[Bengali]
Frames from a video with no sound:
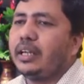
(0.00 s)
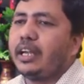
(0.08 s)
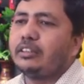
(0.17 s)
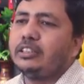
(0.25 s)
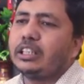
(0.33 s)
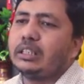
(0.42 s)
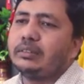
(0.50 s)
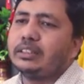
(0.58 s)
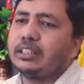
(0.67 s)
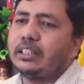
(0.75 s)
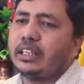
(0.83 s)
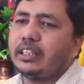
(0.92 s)
এখন দেখতে
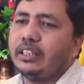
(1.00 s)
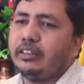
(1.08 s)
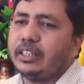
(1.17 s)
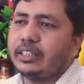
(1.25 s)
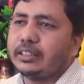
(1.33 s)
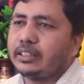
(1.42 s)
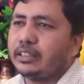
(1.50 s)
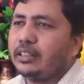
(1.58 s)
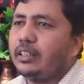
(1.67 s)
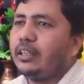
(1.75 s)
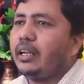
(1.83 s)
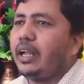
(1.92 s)
পাচ্ছেন এটা রেড হয়ে গেছে
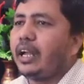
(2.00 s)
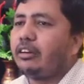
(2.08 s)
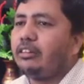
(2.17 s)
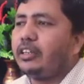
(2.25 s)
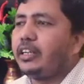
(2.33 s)
এখন